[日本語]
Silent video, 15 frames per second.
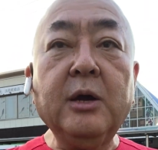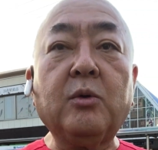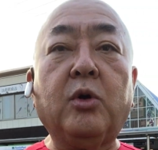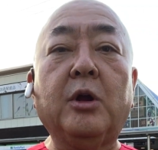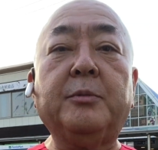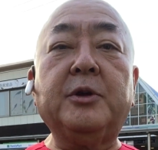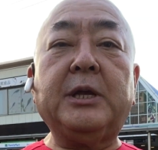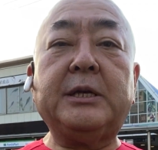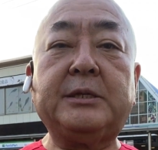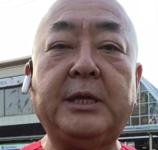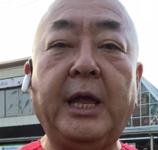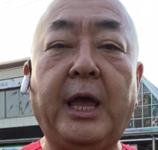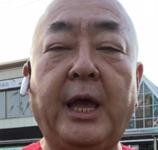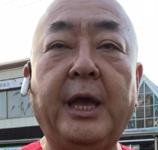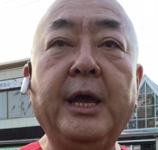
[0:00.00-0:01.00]
これもです
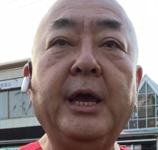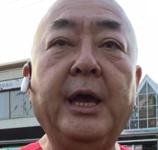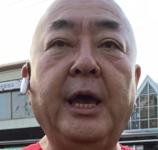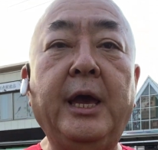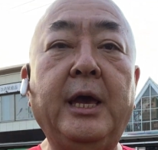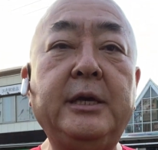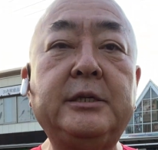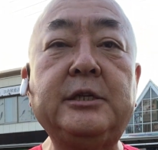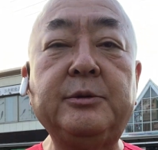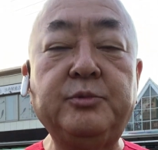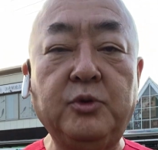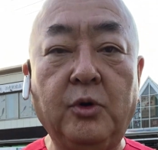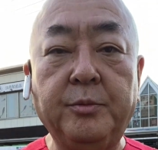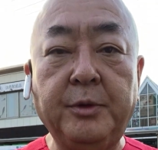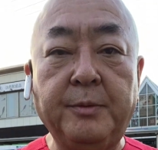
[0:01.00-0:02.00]
ね、えー、一
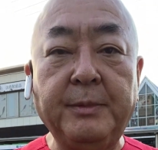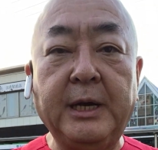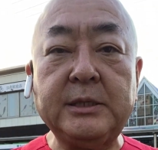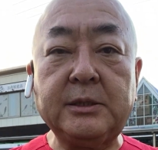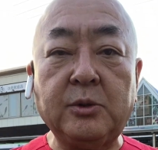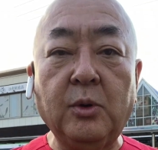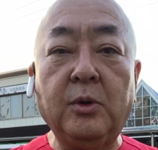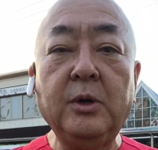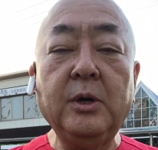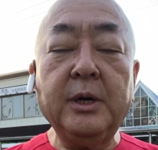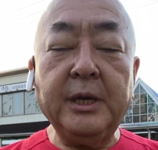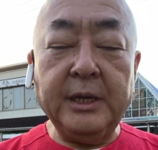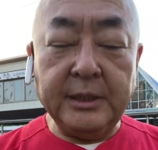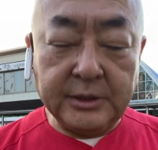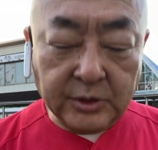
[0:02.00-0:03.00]
部を見ますと、
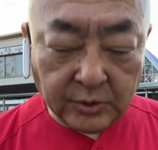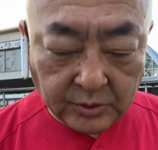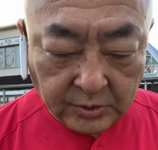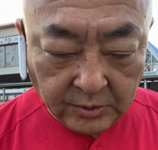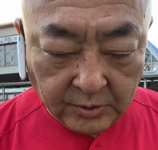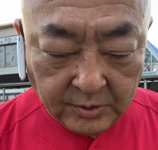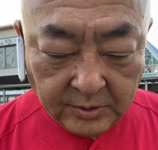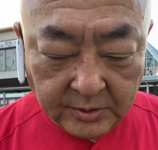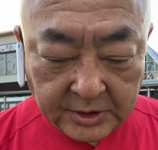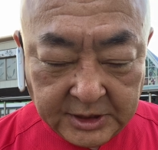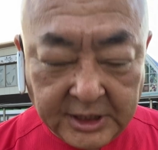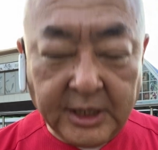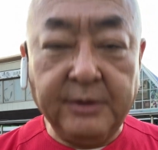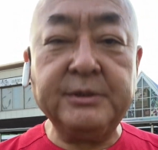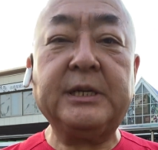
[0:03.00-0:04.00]
えー、ちょっと
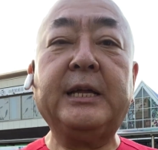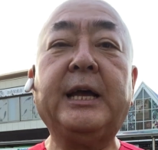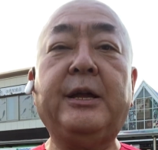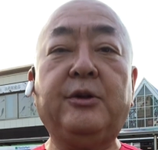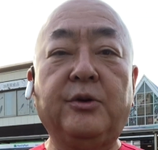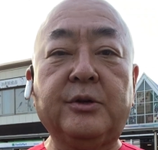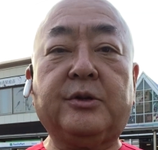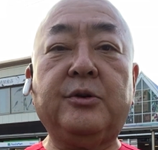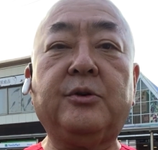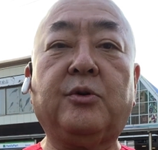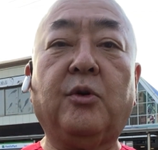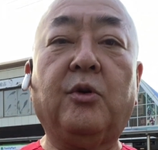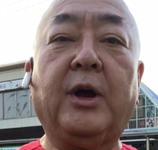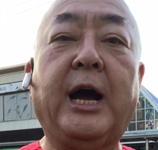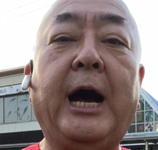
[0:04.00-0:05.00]
違うんじゃないのというと
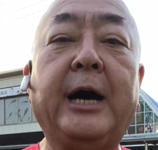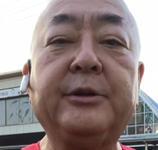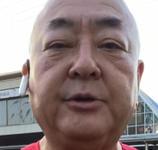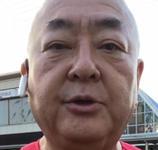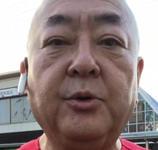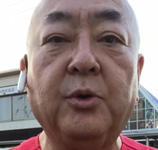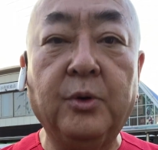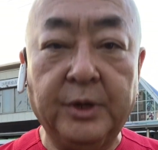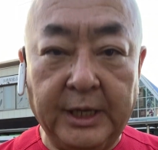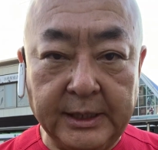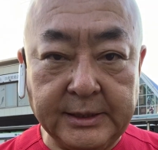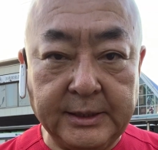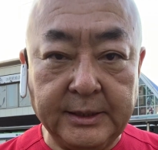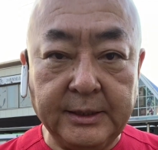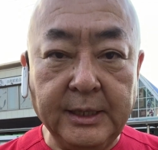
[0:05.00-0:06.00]
ころがあるようで
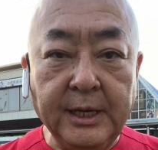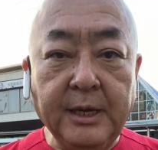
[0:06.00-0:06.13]
す。